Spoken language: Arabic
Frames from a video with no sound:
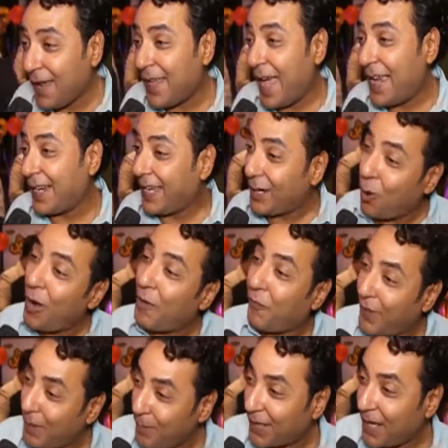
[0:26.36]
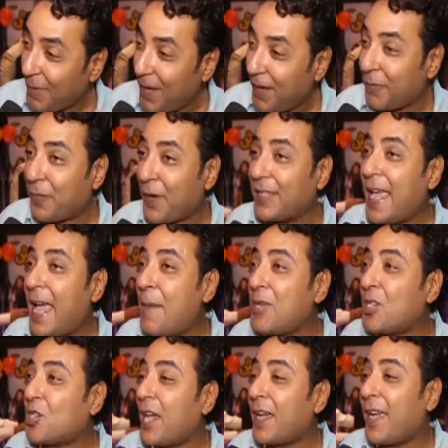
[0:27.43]
يعني غير جوه الفيلم كمان فده
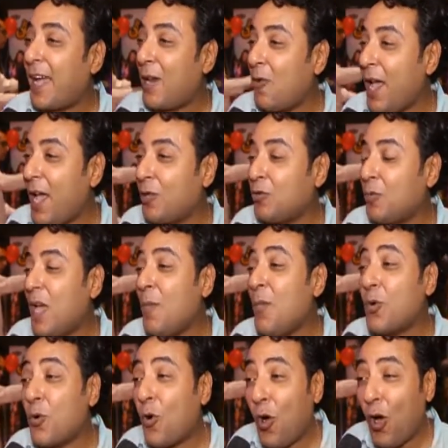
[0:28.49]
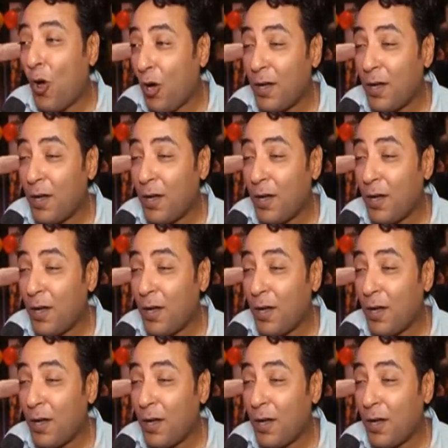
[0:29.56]
بيشجع الواحد وبيعمل روح